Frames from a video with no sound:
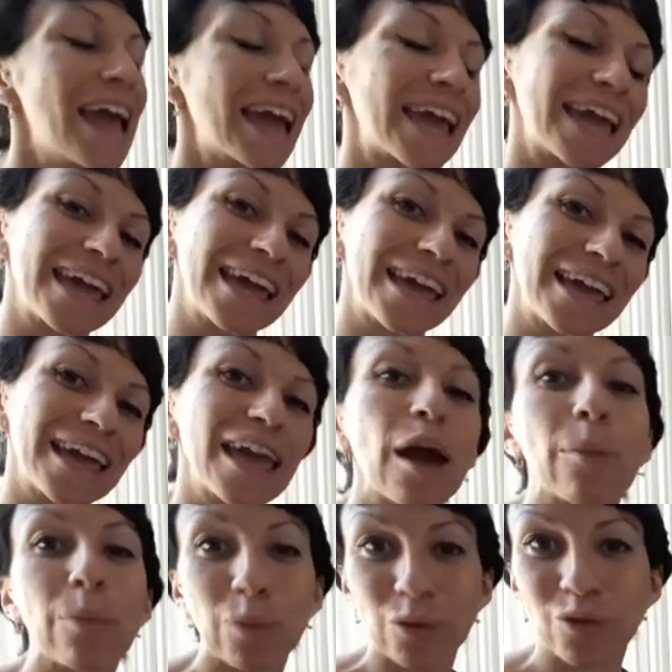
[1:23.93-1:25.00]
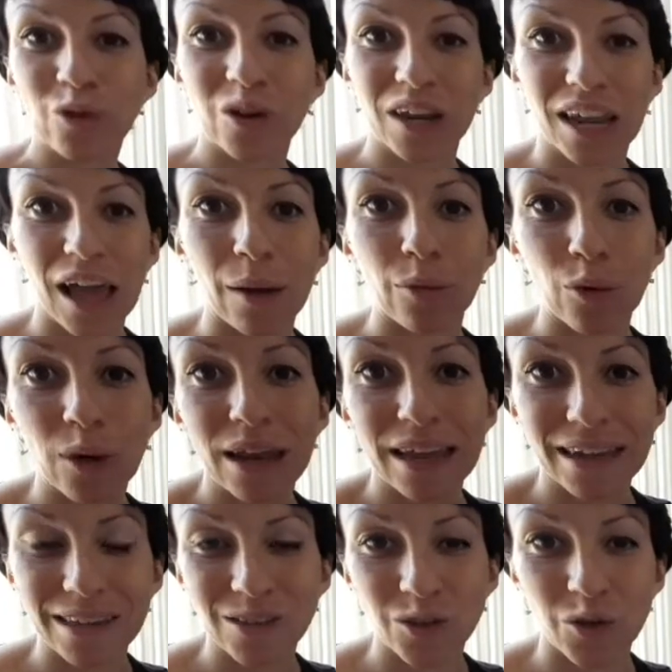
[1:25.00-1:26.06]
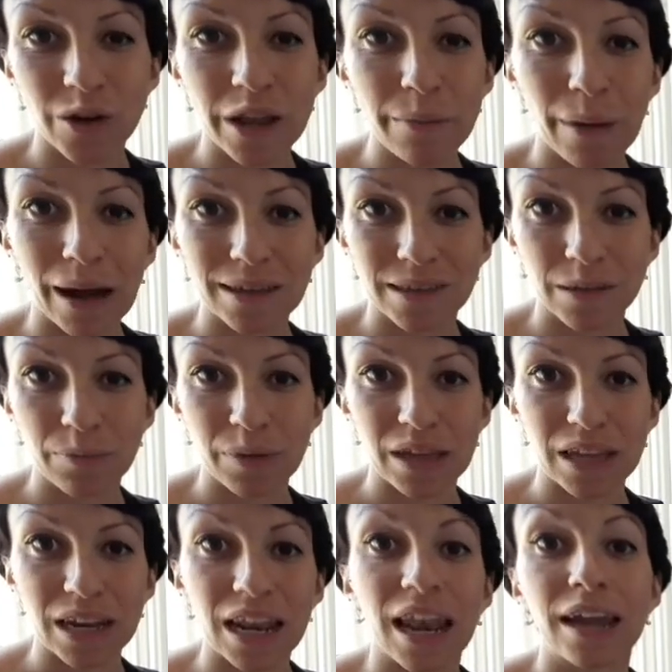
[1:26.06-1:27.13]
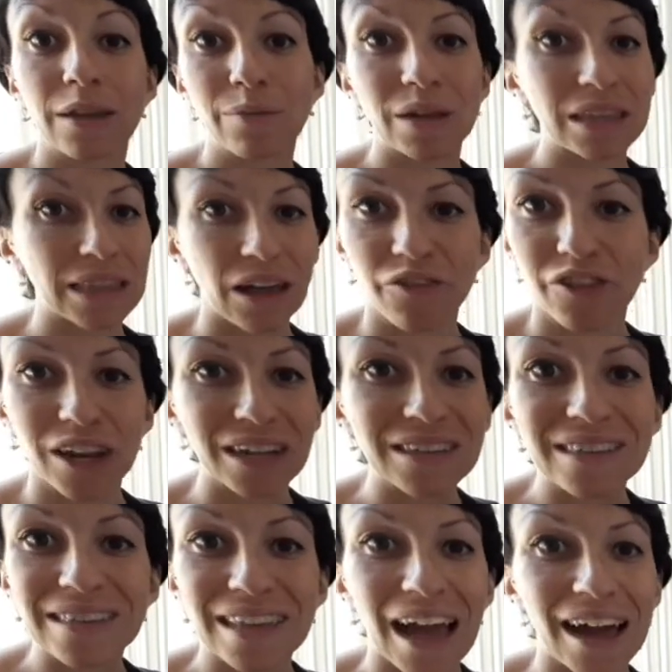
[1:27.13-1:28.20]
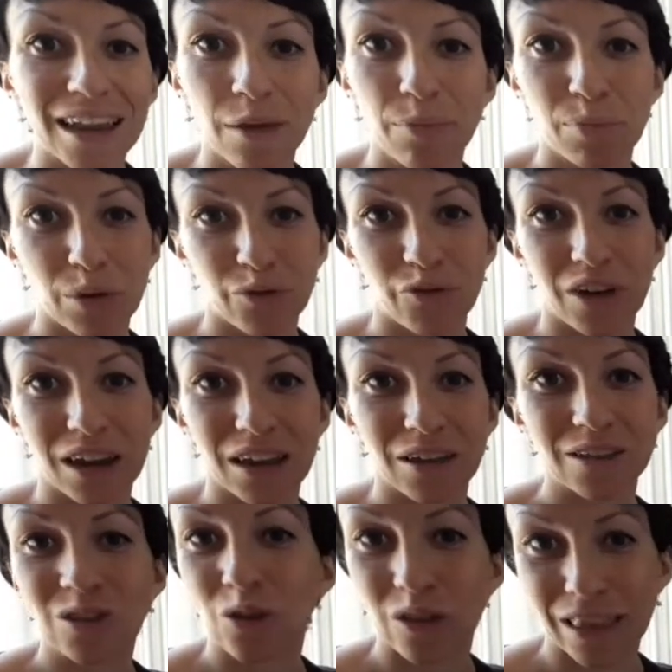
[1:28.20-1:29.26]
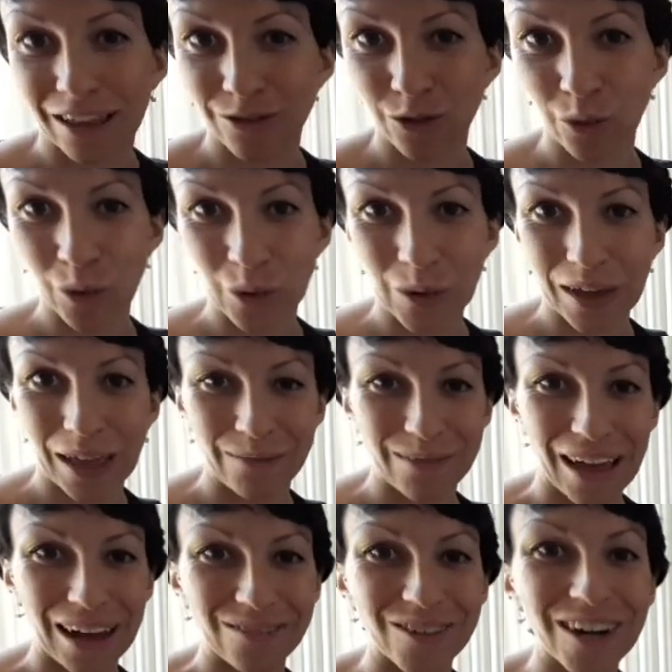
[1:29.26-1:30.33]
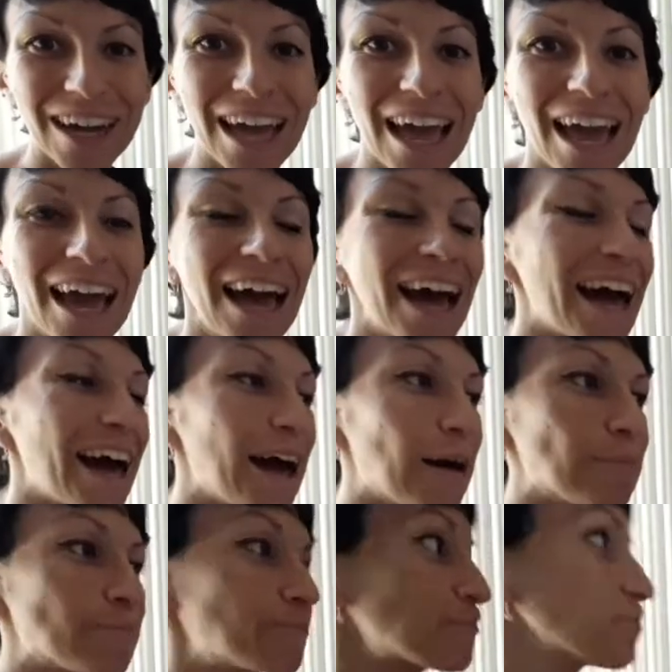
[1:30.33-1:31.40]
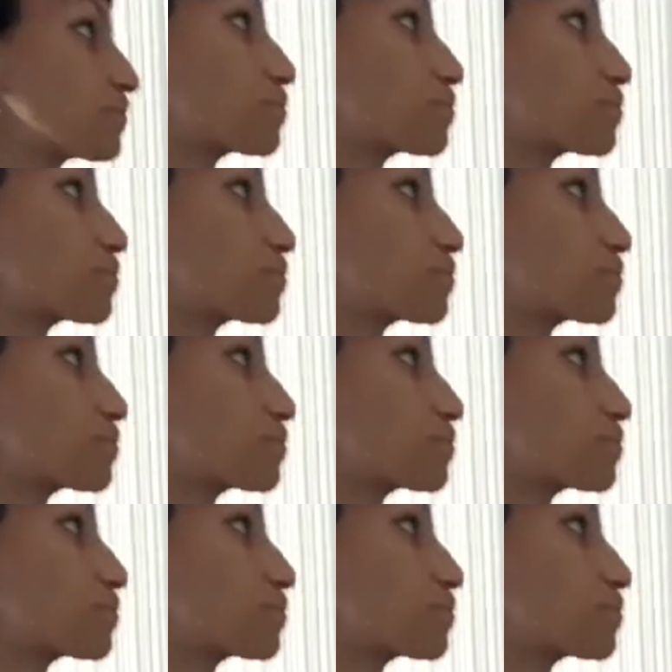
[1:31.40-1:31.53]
e, e appunto creiamo quelle che sono le basi per la libertà finanziaria e per fare soltanto quello che amiamo. Um,